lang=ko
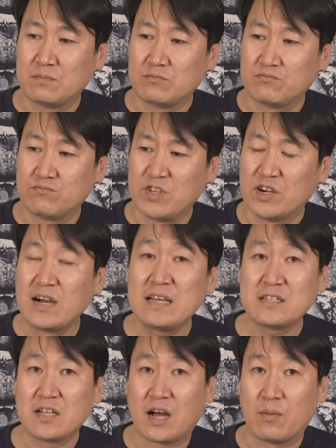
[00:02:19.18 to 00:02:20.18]
음,
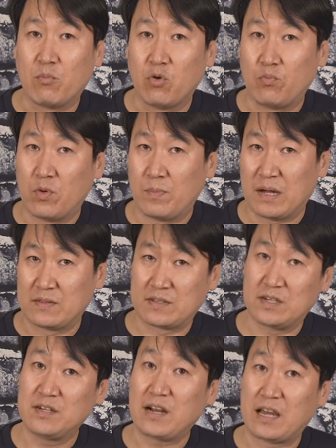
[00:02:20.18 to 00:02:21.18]
영화에서나 볼 법한
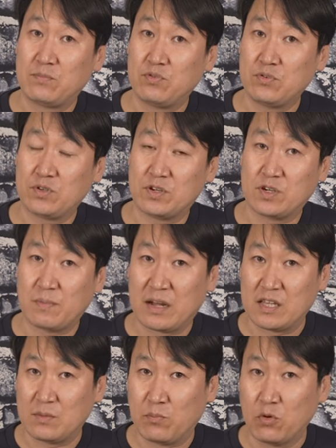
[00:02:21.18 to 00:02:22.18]
그런 라이플들을
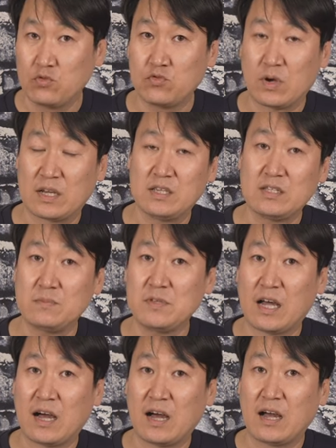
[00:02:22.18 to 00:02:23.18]
많이 볼 수가
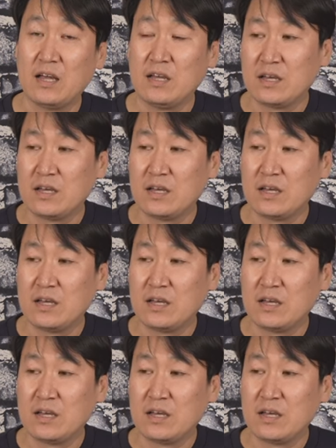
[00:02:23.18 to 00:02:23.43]
있습니다.